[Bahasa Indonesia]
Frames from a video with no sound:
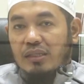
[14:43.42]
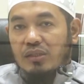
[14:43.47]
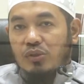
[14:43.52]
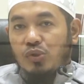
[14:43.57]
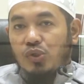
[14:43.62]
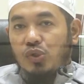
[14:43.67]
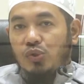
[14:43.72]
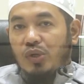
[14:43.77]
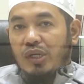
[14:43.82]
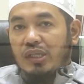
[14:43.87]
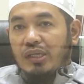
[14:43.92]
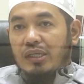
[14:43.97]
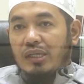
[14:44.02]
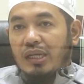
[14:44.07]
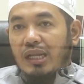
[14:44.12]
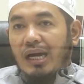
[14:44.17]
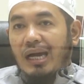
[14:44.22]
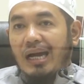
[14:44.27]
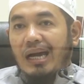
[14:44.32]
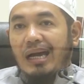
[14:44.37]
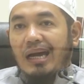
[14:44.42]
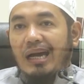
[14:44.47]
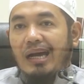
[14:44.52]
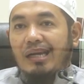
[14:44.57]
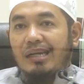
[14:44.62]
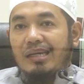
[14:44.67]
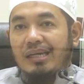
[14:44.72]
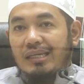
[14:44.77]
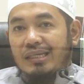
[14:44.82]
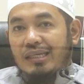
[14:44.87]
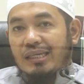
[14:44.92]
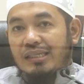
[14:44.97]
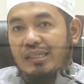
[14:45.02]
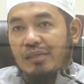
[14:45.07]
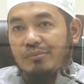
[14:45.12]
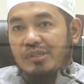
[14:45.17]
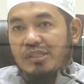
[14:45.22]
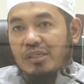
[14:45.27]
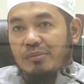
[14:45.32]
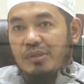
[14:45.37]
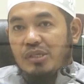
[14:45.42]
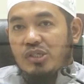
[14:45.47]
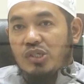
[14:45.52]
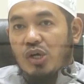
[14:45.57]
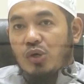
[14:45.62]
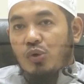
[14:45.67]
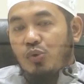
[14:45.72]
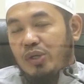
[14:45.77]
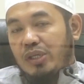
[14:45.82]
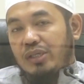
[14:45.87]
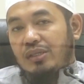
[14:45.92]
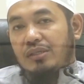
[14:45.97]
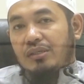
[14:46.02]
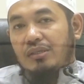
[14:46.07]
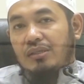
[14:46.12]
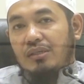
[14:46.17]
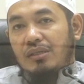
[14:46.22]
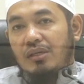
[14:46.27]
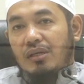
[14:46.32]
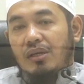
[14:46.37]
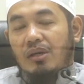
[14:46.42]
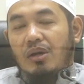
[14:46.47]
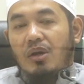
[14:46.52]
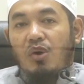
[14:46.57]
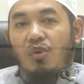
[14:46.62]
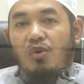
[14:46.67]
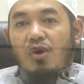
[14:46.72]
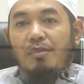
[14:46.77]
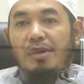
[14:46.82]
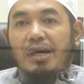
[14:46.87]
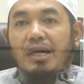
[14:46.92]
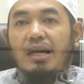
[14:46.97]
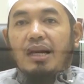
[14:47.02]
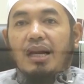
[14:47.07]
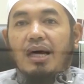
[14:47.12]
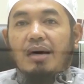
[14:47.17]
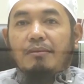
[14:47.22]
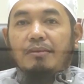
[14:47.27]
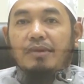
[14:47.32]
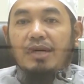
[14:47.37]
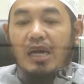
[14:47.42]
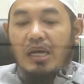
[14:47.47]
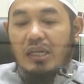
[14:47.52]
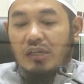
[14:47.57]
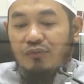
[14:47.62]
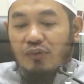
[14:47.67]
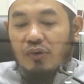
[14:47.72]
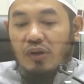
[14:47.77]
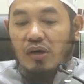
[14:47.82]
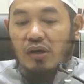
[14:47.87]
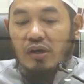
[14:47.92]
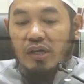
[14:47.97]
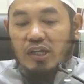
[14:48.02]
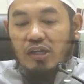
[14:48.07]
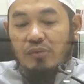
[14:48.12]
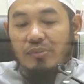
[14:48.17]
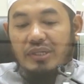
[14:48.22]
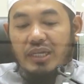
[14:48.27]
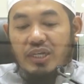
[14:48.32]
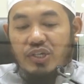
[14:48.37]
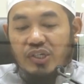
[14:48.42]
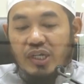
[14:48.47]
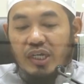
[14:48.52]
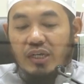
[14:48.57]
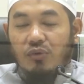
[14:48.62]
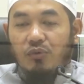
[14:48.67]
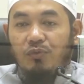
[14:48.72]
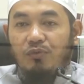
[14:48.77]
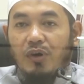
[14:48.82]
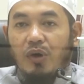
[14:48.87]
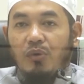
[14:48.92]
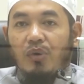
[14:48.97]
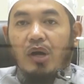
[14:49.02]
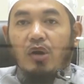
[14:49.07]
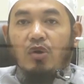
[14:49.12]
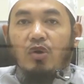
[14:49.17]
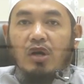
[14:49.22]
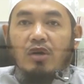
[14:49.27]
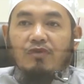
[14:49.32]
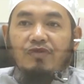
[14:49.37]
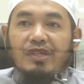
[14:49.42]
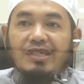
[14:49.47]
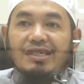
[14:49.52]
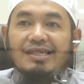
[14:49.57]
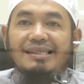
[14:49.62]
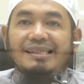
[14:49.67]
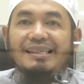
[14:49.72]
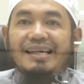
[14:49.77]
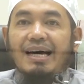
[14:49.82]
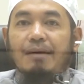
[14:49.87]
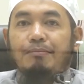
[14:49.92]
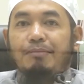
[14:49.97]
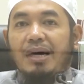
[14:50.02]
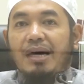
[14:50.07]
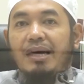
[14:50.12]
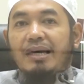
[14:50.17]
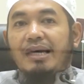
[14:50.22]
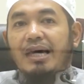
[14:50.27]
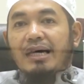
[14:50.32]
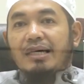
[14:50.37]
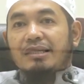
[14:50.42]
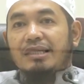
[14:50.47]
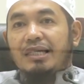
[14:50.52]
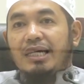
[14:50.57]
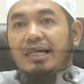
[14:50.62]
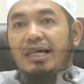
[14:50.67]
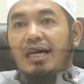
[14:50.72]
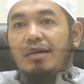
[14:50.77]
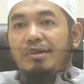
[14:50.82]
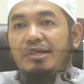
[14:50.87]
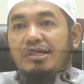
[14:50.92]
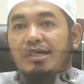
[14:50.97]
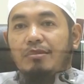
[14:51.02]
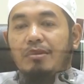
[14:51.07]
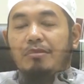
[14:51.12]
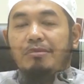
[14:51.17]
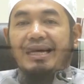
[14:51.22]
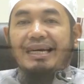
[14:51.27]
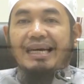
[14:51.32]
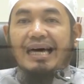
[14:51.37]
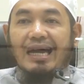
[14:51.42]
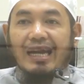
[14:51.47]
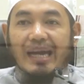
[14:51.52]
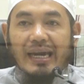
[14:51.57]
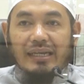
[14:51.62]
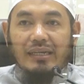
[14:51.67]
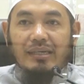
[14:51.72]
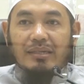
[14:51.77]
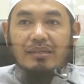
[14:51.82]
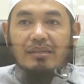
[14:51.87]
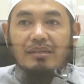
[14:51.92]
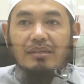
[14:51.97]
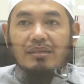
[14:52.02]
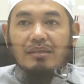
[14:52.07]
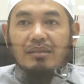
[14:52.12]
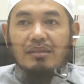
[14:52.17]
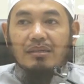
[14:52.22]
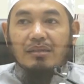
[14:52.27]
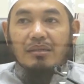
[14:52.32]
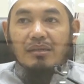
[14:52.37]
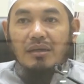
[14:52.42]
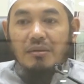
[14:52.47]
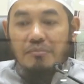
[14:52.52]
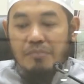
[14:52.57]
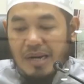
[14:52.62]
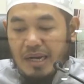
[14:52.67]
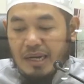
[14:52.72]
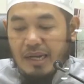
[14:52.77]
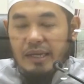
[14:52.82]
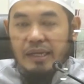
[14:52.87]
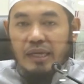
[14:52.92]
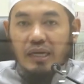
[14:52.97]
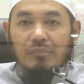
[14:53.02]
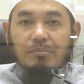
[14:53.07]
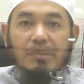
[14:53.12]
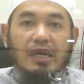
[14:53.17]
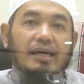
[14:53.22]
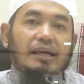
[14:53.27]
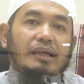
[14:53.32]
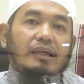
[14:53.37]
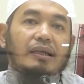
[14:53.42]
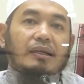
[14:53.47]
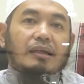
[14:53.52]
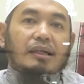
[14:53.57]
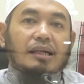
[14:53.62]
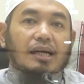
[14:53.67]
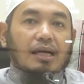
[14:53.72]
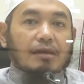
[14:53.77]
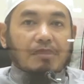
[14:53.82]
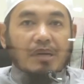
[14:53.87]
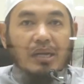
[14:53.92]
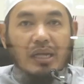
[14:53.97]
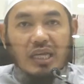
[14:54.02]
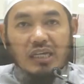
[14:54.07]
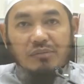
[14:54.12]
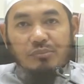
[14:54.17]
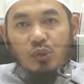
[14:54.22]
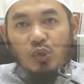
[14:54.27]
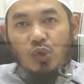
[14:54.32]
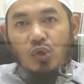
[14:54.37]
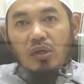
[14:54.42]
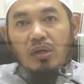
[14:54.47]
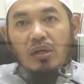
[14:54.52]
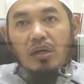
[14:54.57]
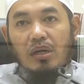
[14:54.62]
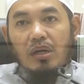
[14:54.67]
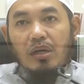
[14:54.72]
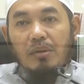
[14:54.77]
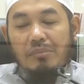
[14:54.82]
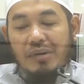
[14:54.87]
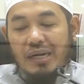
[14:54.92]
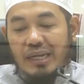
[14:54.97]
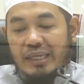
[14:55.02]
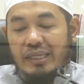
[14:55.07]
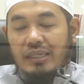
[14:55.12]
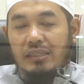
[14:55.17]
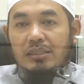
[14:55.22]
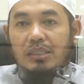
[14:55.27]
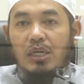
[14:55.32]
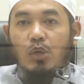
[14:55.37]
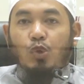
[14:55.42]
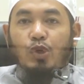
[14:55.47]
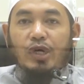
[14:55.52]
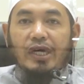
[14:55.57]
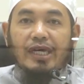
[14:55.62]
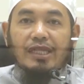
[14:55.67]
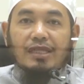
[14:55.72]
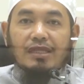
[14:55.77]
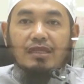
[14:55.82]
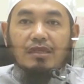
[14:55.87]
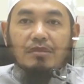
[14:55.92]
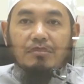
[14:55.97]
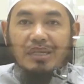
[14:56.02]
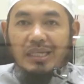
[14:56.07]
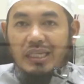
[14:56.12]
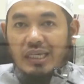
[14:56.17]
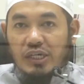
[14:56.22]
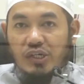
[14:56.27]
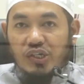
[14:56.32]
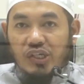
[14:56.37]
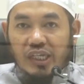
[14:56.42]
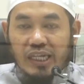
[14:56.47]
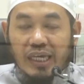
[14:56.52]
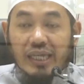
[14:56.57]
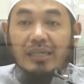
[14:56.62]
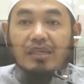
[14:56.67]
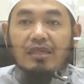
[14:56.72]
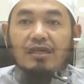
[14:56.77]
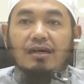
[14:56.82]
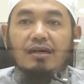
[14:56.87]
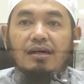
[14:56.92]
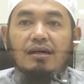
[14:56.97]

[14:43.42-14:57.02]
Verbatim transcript: tujuannya adalah agar kita bisa menjauhi wa man lam ya'riful khaira minasyarr fawaqafi siapa yang tidak bisa membedakan mana yang baik dan mana yang buruk mana yang tauhid mana yang syirik